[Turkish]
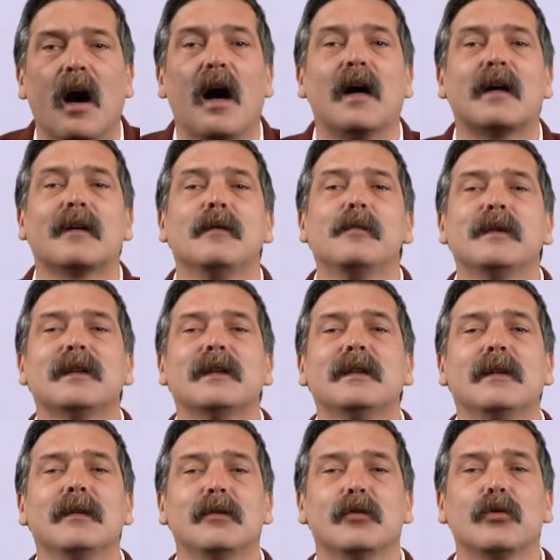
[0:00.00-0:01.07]

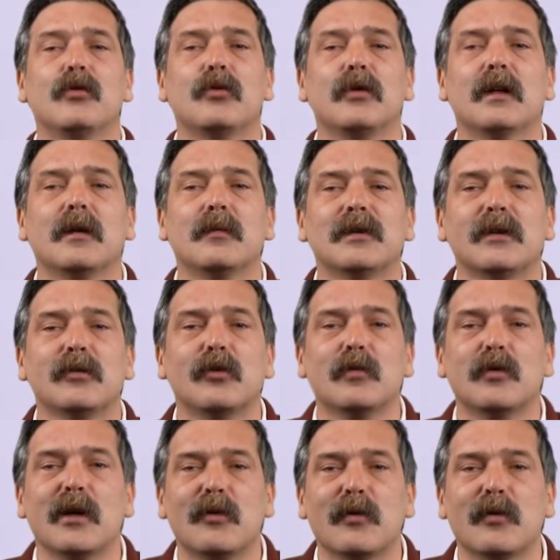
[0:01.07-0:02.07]
Aklımızı, duygularımızı dumura